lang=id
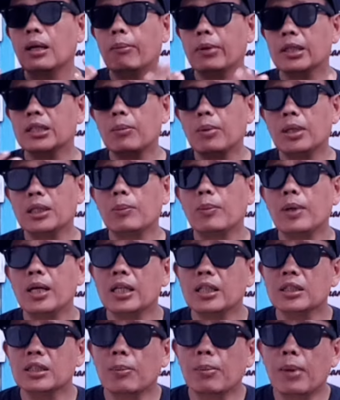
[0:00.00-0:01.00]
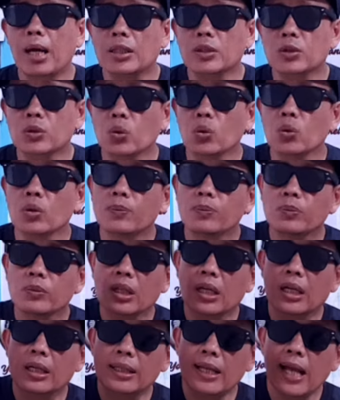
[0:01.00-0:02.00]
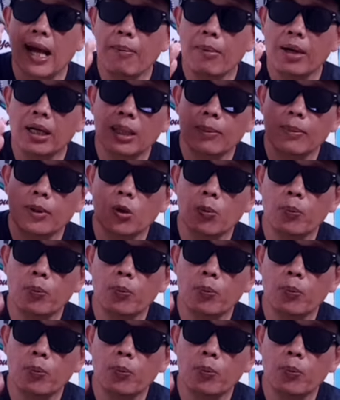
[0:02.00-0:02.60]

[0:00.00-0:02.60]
pertama-tama kita bahas dulu nama-nama